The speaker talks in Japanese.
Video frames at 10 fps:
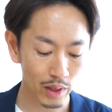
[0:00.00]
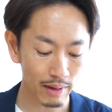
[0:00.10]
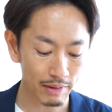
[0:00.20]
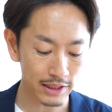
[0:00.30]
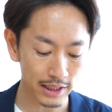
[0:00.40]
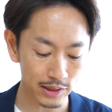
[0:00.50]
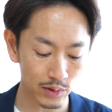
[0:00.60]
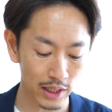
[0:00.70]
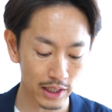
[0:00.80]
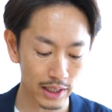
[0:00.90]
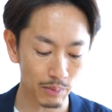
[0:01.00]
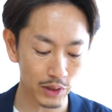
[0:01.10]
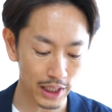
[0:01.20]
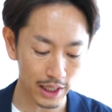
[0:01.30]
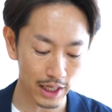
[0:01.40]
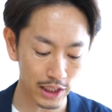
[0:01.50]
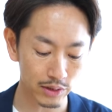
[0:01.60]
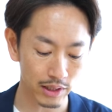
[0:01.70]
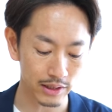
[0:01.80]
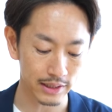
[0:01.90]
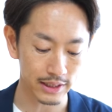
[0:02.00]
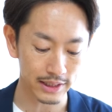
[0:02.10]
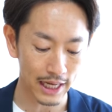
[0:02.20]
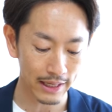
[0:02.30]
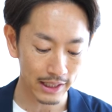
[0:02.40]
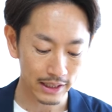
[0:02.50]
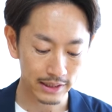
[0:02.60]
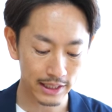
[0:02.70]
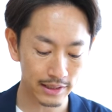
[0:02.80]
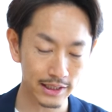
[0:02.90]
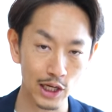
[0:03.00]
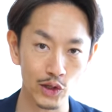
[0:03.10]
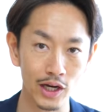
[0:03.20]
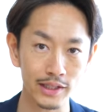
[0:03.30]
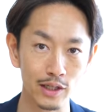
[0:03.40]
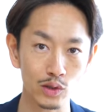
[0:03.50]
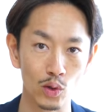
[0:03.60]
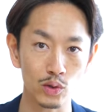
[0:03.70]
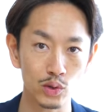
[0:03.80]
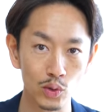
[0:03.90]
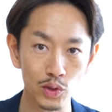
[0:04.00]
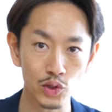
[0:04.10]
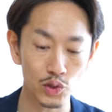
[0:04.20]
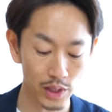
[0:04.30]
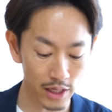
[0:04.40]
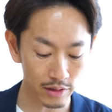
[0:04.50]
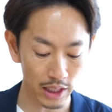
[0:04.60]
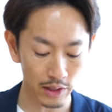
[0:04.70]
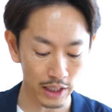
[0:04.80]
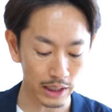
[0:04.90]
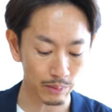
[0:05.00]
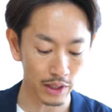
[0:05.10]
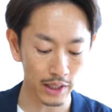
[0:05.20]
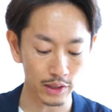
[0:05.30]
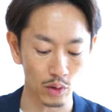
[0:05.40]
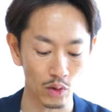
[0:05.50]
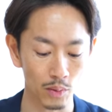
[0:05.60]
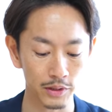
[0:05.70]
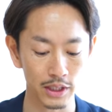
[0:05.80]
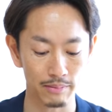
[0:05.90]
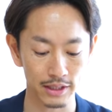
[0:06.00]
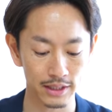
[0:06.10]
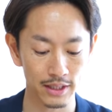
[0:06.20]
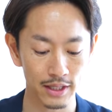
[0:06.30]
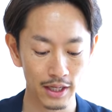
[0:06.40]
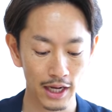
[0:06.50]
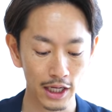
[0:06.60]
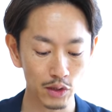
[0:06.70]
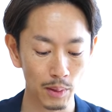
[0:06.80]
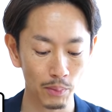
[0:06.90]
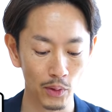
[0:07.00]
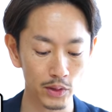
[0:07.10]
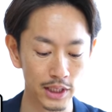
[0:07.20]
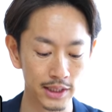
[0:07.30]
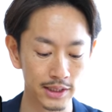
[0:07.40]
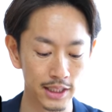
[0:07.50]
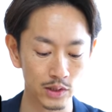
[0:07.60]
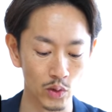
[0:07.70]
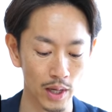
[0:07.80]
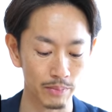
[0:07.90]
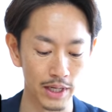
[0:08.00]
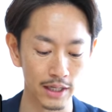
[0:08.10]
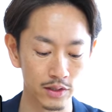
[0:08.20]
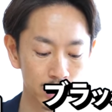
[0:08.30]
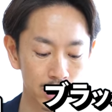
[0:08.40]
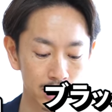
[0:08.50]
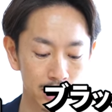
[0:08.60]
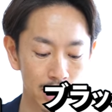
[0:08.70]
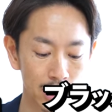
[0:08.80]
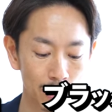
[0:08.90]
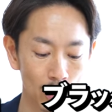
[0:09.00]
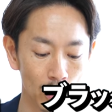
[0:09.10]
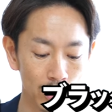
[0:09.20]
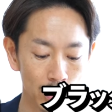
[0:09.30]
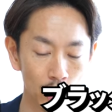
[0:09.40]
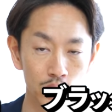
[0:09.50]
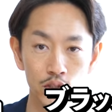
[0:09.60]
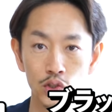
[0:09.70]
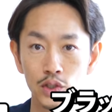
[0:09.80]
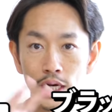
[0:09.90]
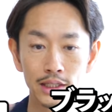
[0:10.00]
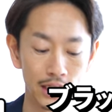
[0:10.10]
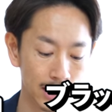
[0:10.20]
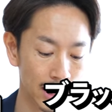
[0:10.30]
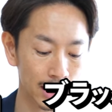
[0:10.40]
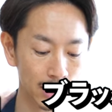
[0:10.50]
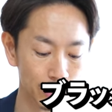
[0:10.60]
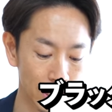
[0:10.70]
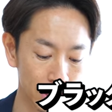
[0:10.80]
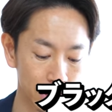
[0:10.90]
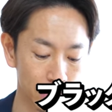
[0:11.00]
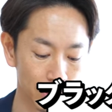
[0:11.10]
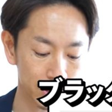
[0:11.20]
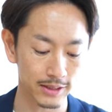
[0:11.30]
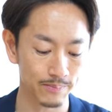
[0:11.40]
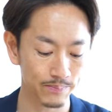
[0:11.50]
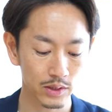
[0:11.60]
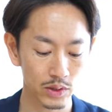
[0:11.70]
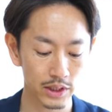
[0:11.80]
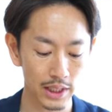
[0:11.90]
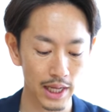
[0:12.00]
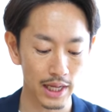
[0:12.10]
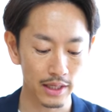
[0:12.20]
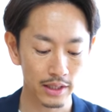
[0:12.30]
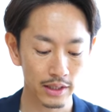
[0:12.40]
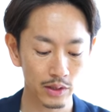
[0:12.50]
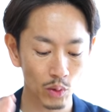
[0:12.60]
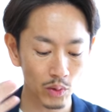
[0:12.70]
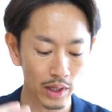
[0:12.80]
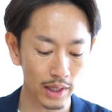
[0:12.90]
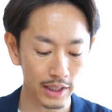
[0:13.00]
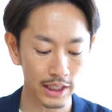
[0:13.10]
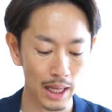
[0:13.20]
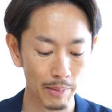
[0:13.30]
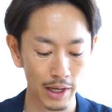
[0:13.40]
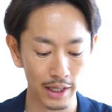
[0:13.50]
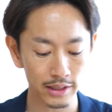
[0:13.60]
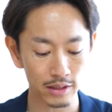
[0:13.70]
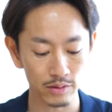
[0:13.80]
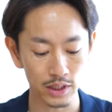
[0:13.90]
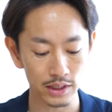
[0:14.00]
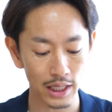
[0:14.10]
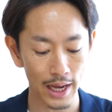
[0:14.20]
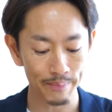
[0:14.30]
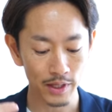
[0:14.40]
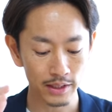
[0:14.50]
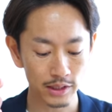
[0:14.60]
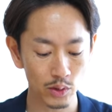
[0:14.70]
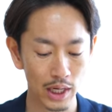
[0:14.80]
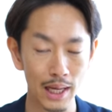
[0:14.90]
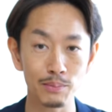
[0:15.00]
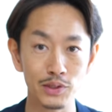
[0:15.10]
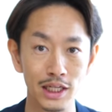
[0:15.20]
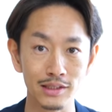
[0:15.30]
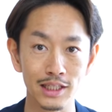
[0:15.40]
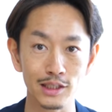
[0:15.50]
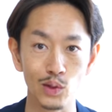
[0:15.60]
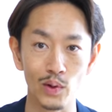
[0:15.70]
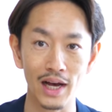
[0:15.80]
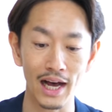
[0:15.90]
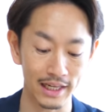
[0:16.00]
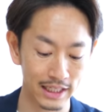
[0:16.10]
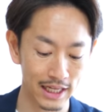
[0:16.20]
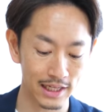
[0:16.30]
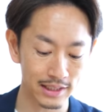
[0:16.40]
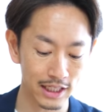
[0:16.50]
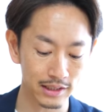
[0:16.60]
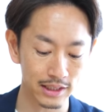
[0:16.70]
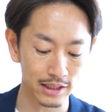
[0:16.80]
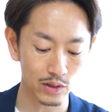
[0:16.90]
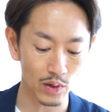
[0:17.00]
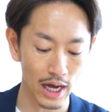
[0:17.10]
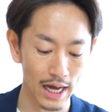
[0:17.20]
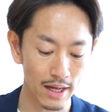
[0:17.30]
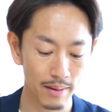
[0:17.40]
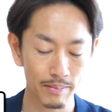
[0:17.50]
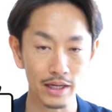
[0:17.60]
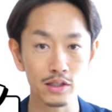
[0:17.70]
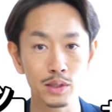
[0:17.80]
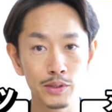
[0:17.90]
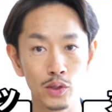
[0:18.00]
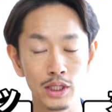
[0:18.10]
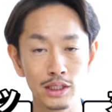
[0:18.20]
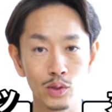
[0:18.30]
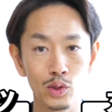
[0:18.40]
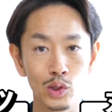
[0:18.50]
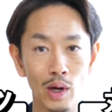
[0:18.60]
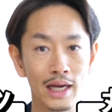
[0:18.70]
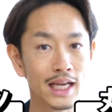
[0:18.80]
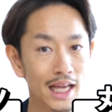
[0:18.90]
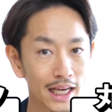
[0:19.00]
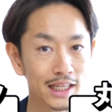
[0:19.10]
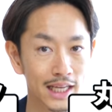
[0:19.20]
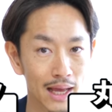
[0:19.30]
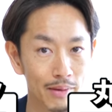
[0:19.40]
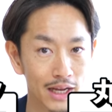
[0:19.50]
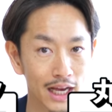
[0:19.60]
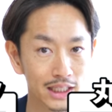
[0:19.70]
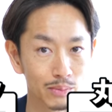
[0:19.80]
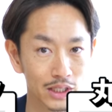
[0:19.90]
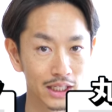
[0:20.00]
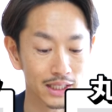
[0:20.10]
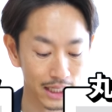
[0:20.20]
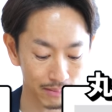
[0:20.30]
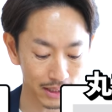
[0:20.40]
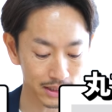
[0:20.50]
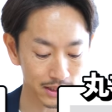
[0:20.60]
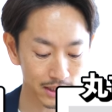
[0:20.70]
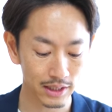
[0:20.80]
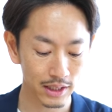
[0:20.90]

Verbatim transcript: これはまシャツの中でもややカジュアルなんですが全体の中でいうとちょうど中間ぐらいのアイテムかなと思っていますあとはポロシャツですとかブラックジーンズなんかもこの中間的なアイテムに入ってきますそしてここからは切れ目に入っていくんですがストライプシャツですとかリネンシャツですとか丸首のニットというのはやや切れ目なアイテムになります